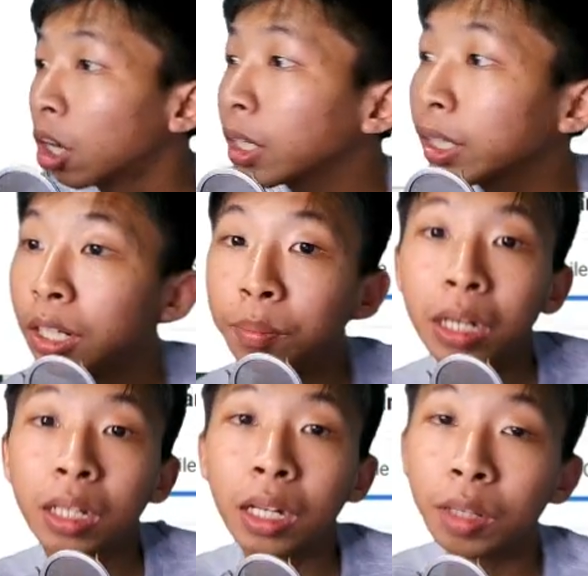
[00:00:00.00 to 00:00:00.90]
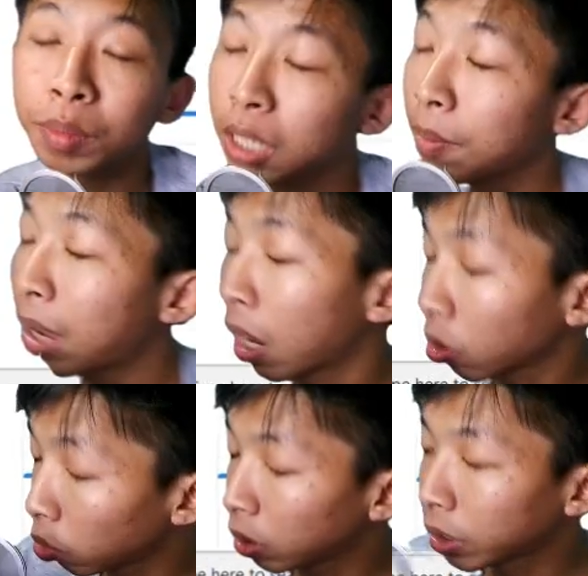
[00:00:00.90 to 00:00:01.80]
banget ya Oke, jadi balik lagi
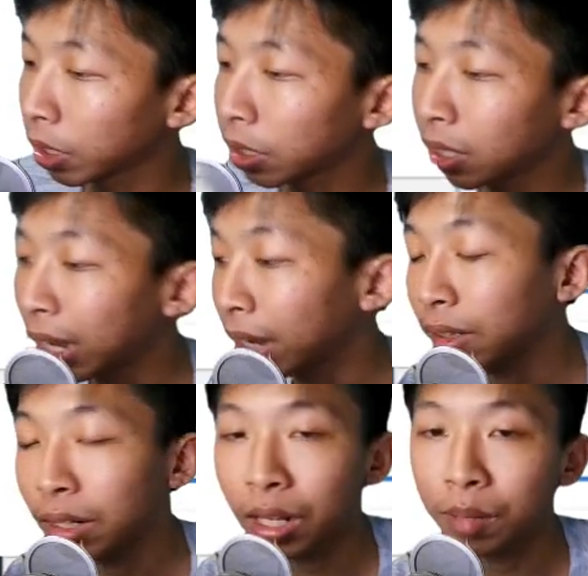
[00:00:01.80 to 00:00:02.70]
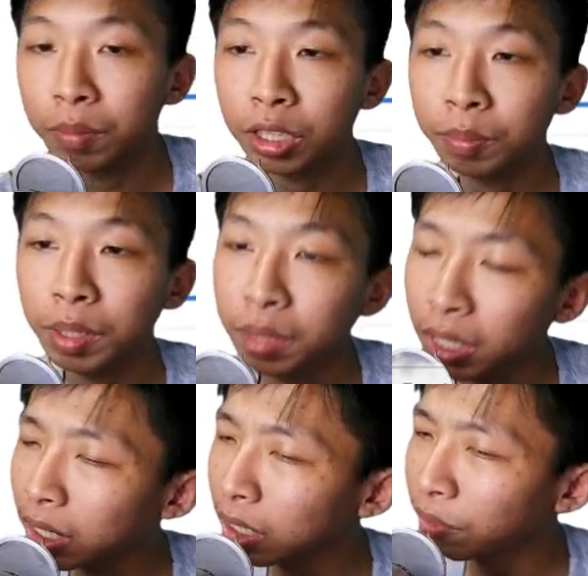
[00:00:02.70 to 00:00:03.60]
bersama aku di channel Henry Gamers
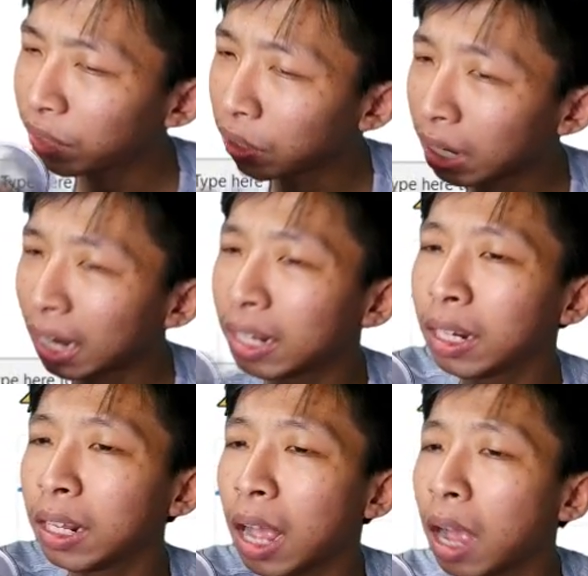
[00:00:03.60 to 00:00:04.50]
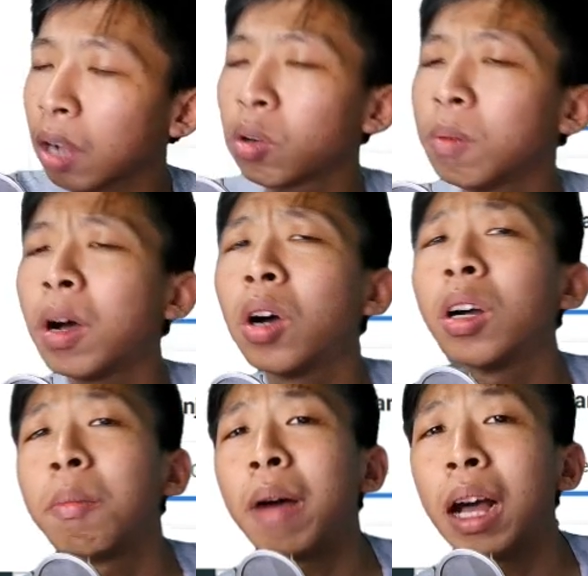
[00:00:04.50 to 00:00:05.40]
teman-teman Jadi di video kali ini
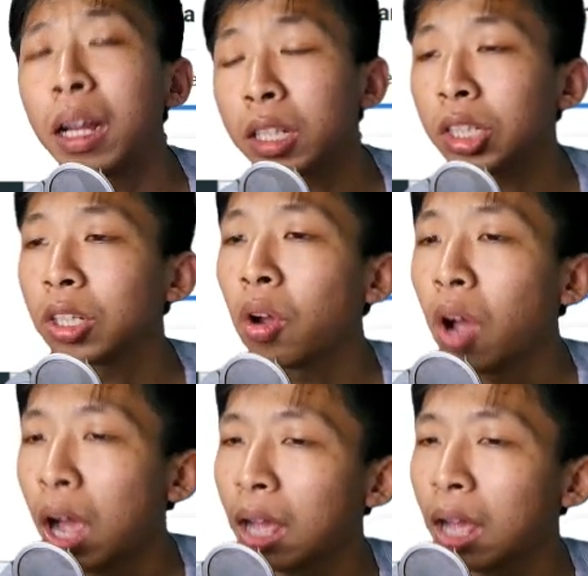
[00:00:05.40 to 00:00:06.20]
aku mau ngebahas